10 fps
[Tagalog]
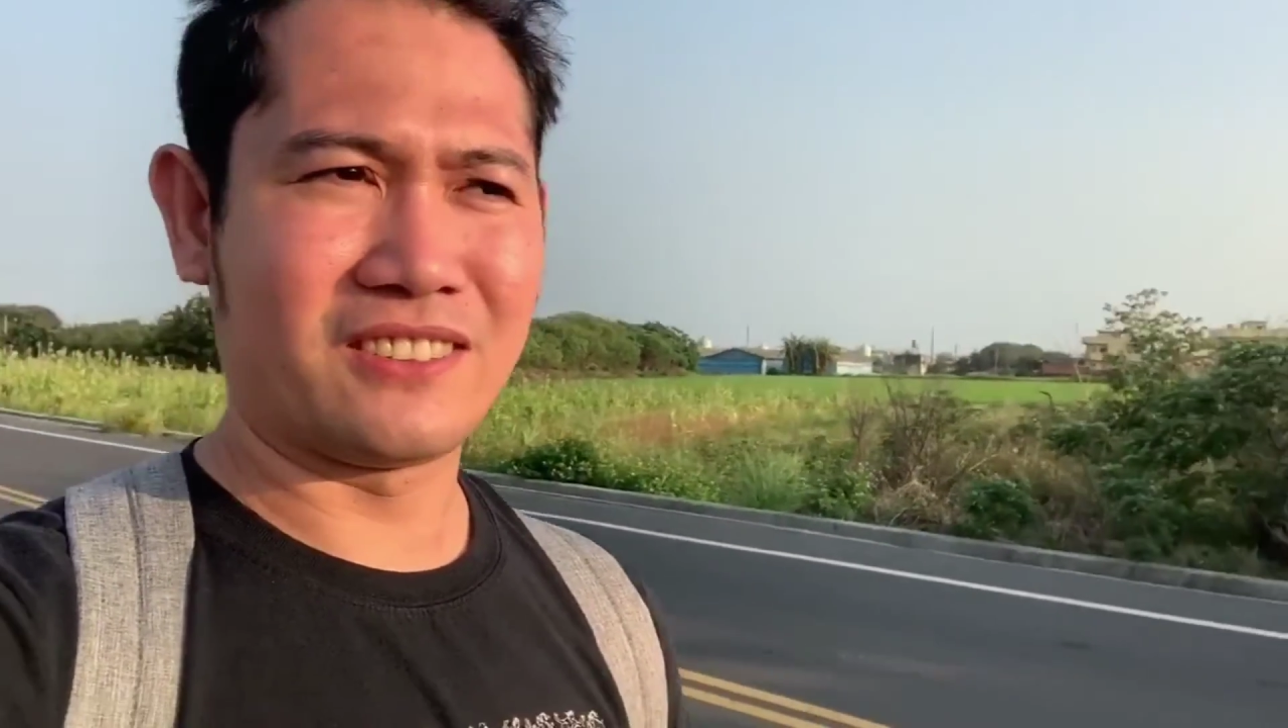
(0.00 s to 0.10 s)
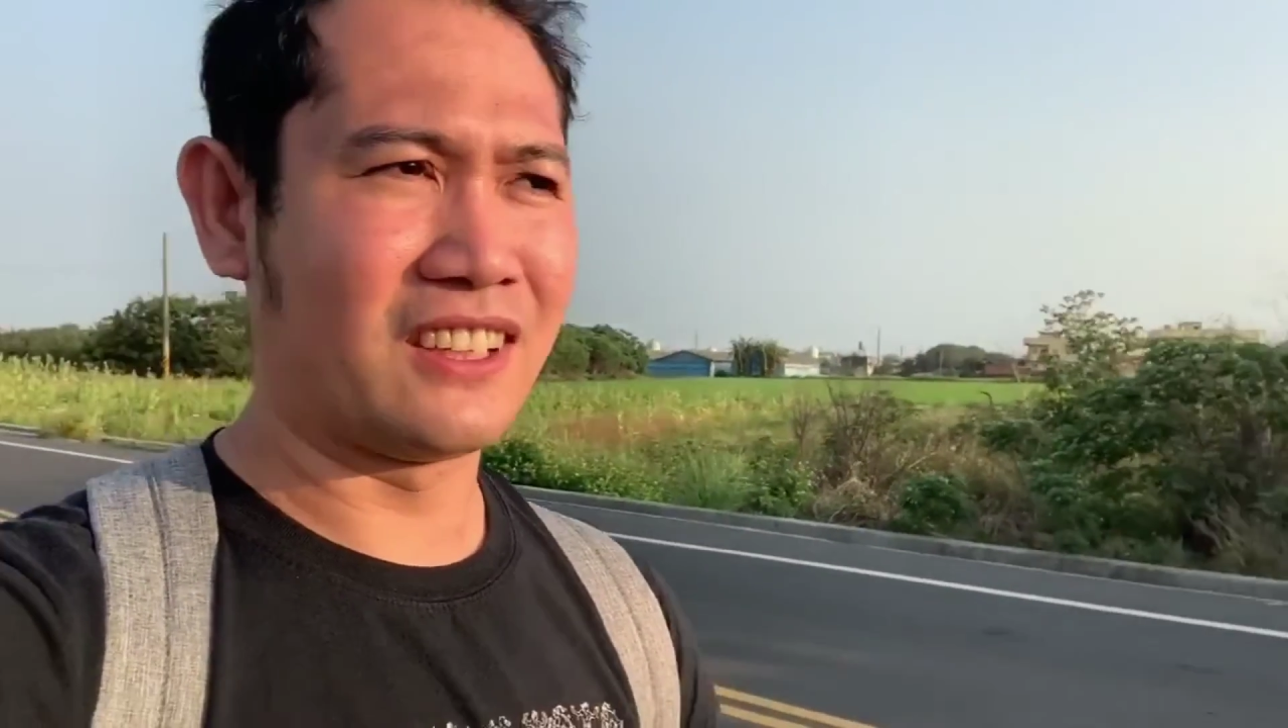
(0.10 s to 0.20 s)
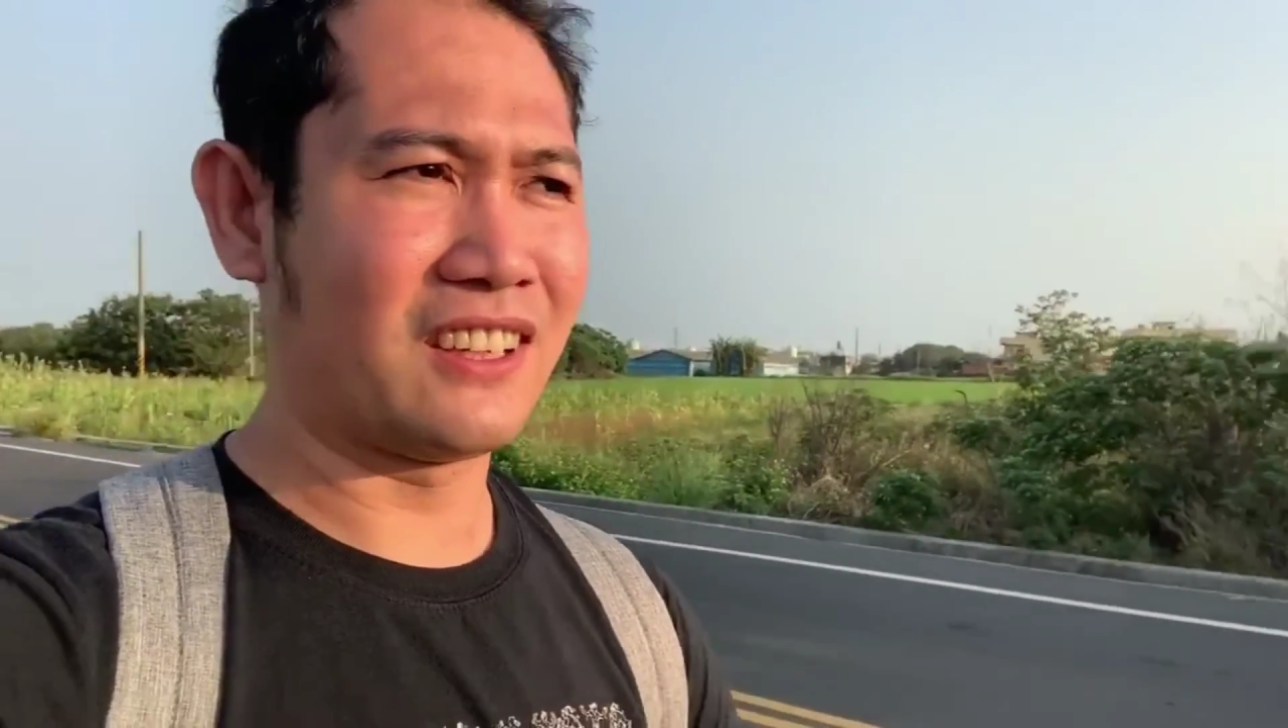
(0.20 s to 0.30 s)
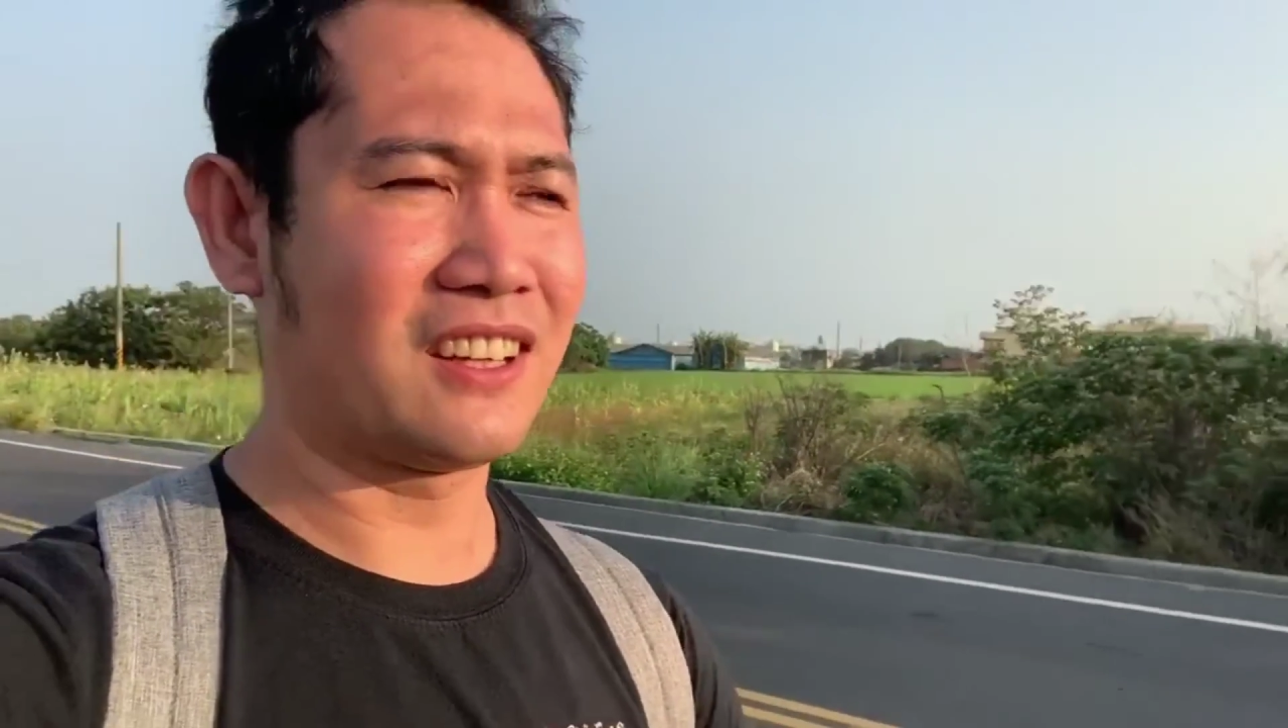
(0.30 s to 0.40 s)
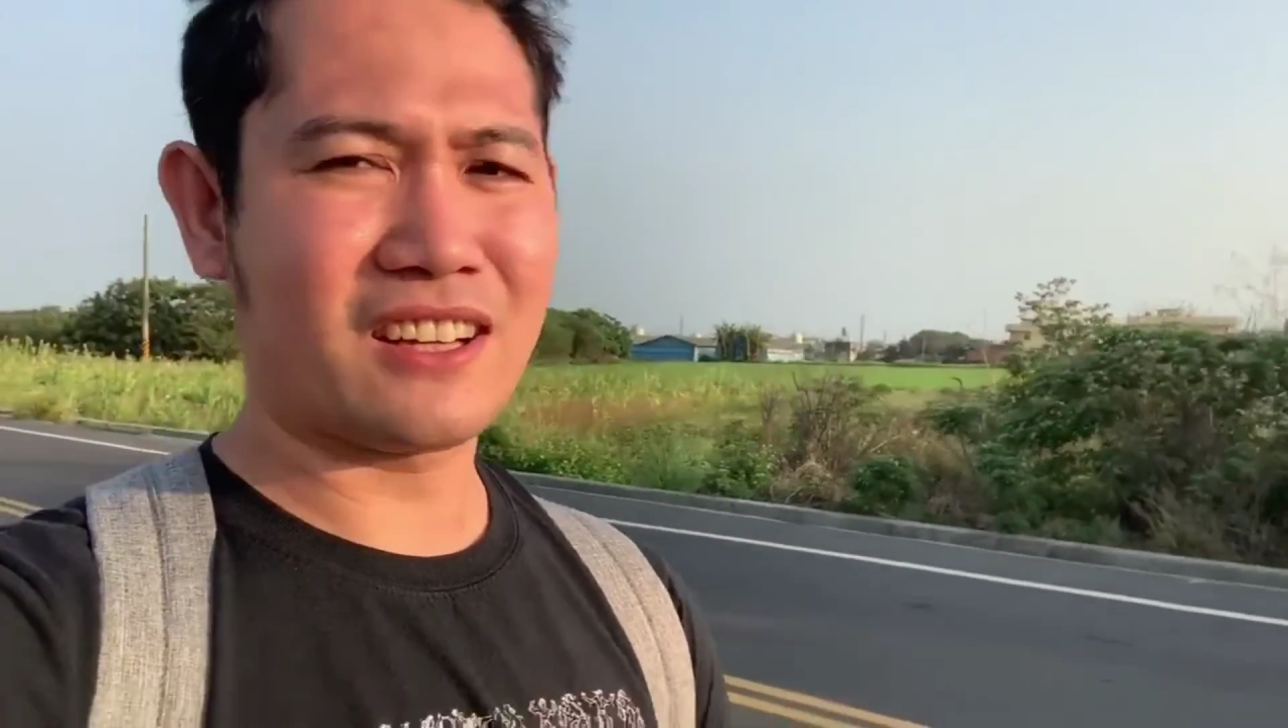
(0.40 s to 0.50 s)

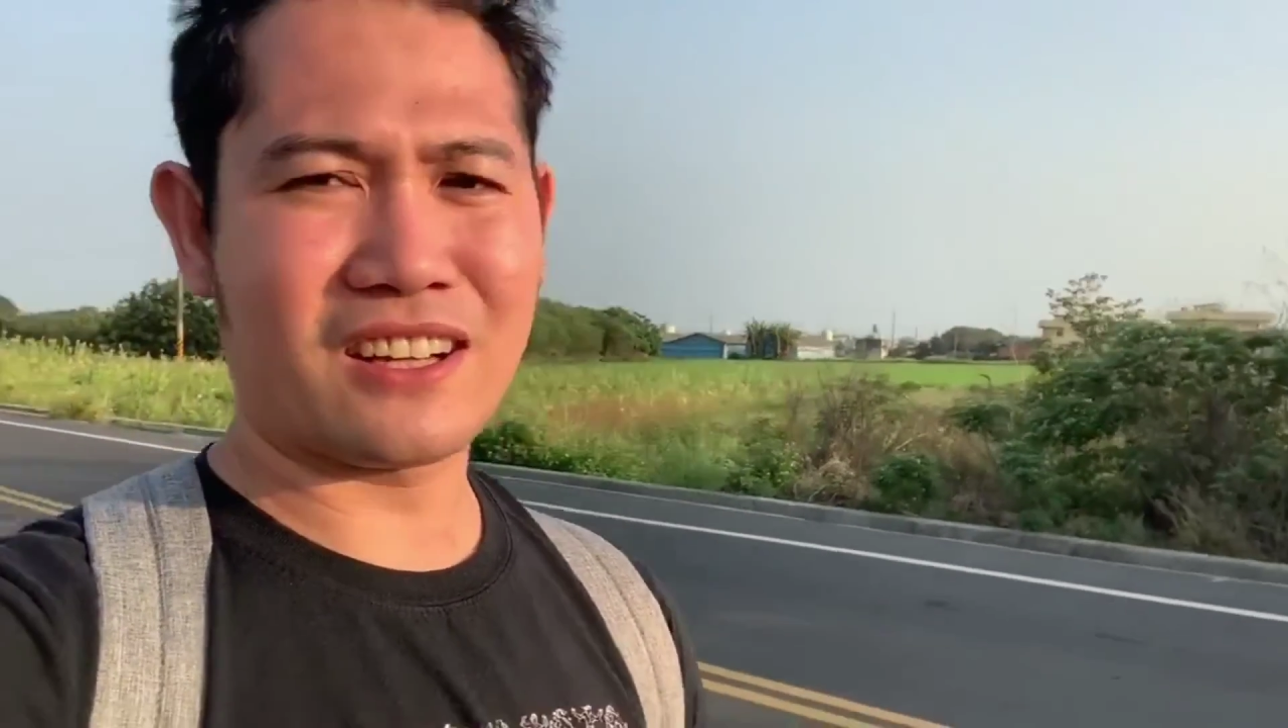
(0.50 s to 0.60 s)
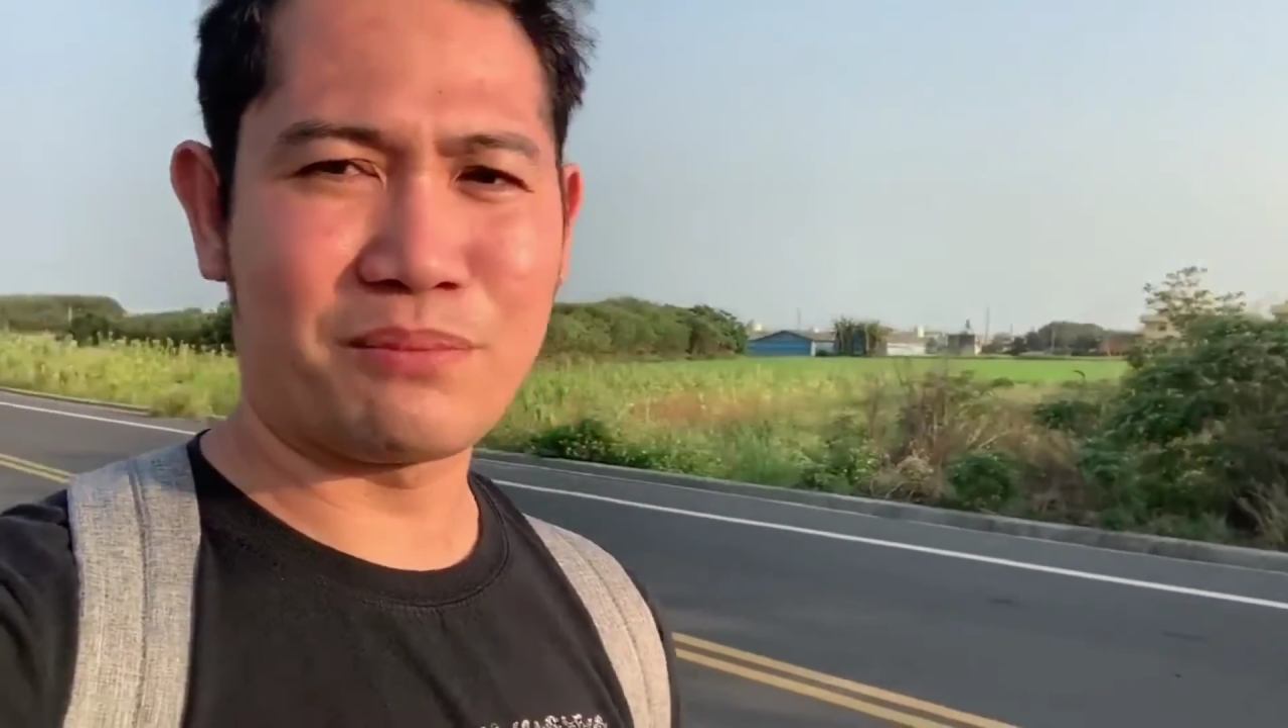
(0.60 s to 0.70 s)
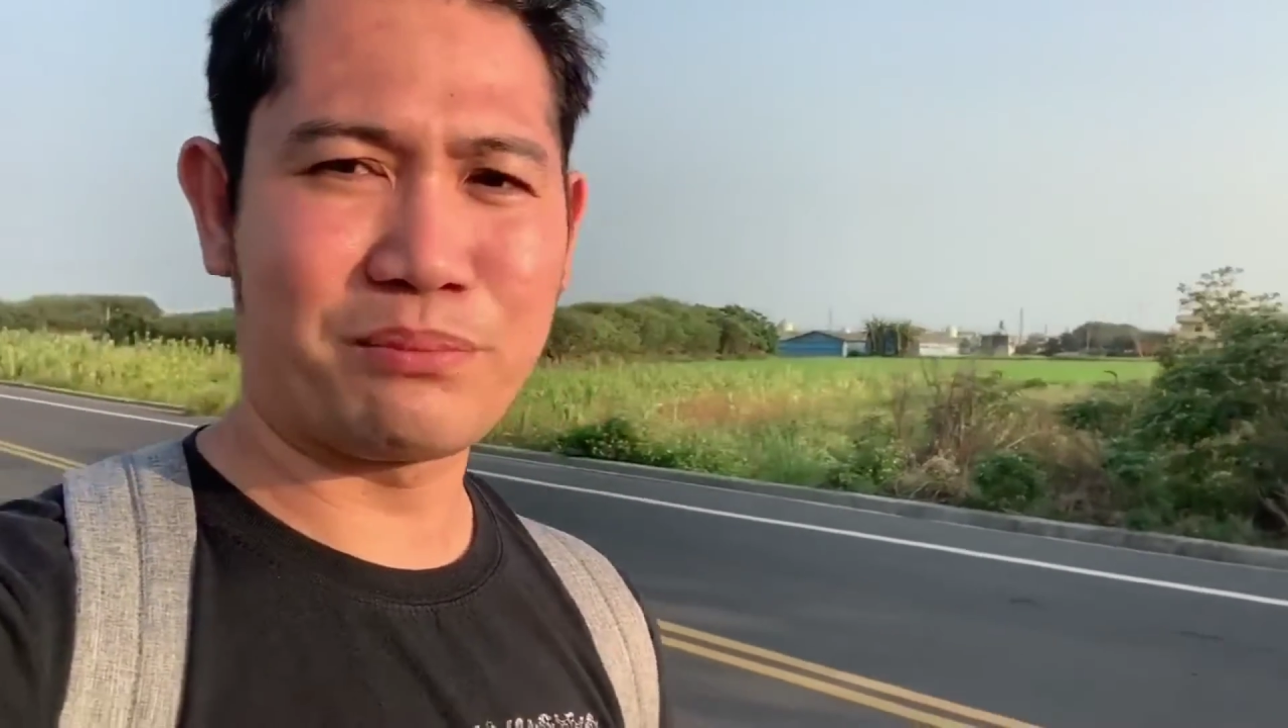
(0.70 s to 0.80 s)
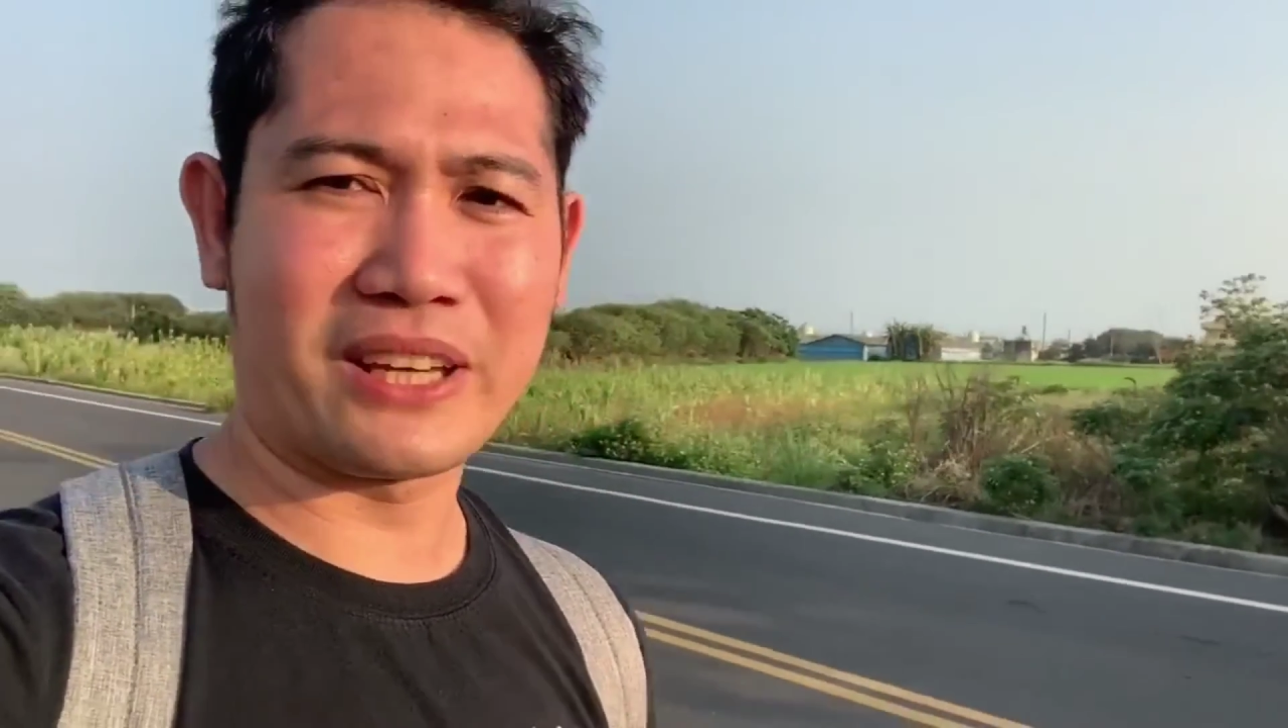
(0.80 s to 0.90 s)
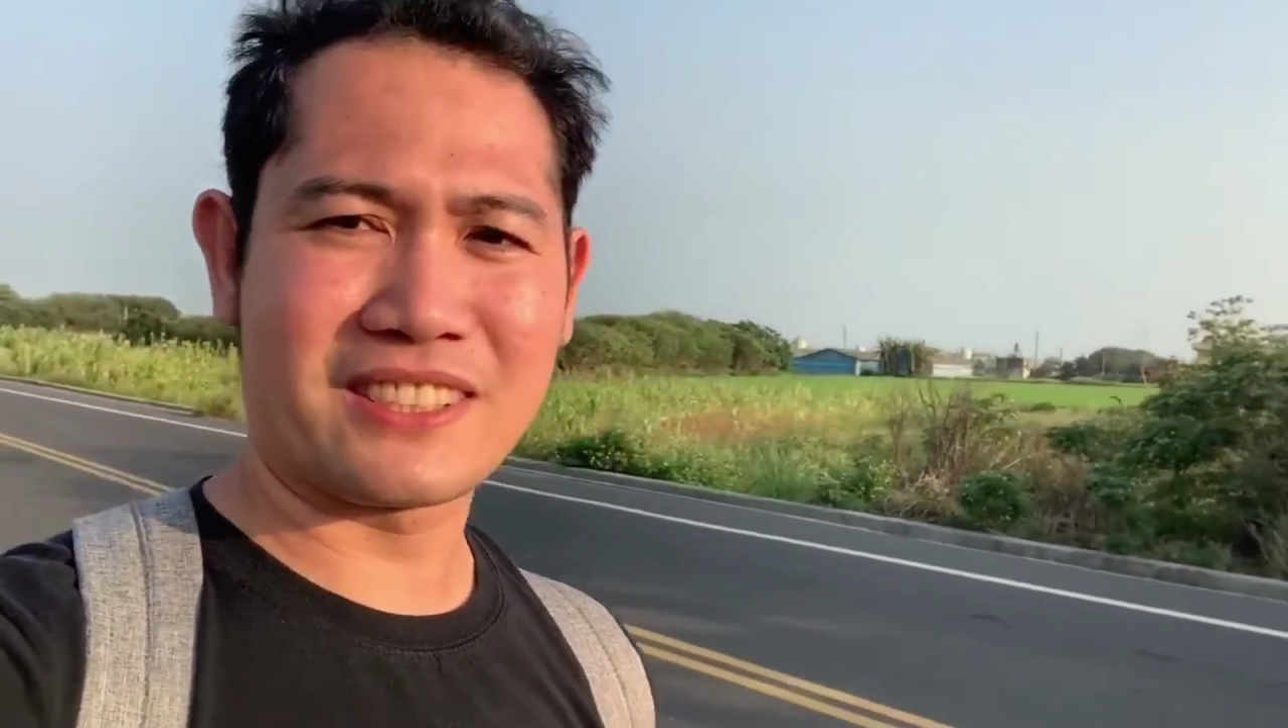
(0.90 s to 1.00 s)
wala kang
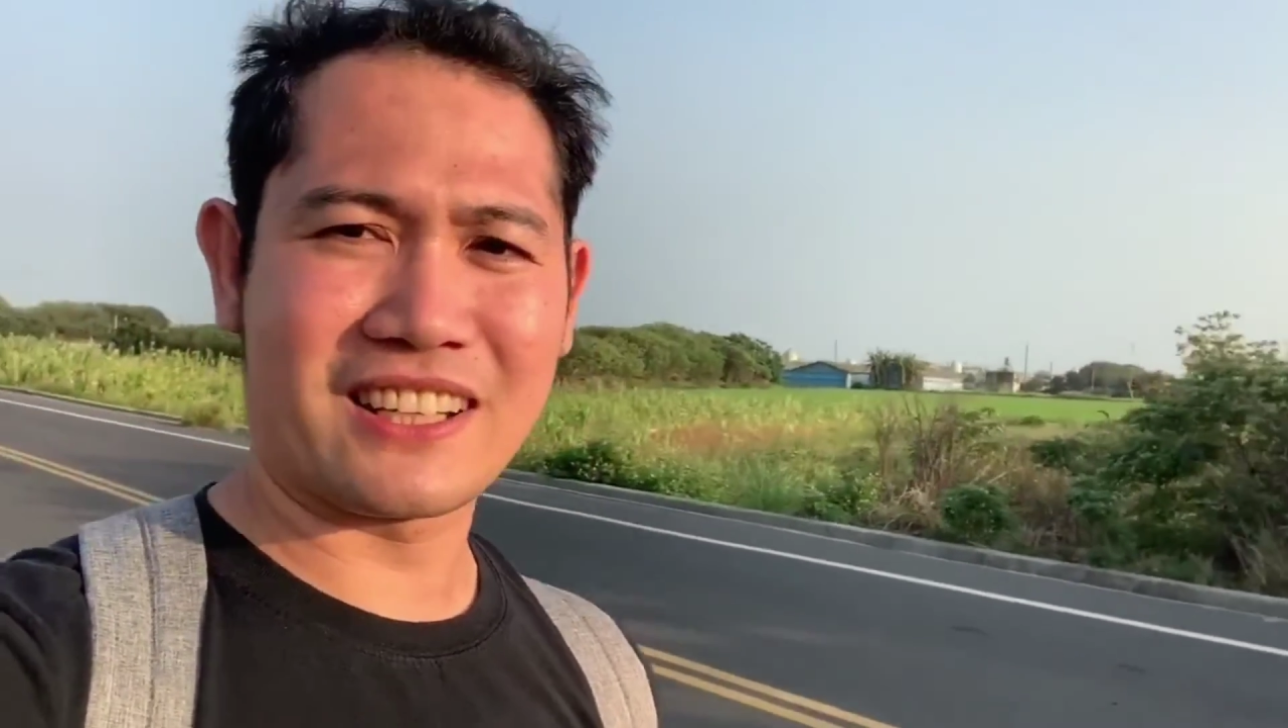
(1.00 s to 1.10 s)
kakampi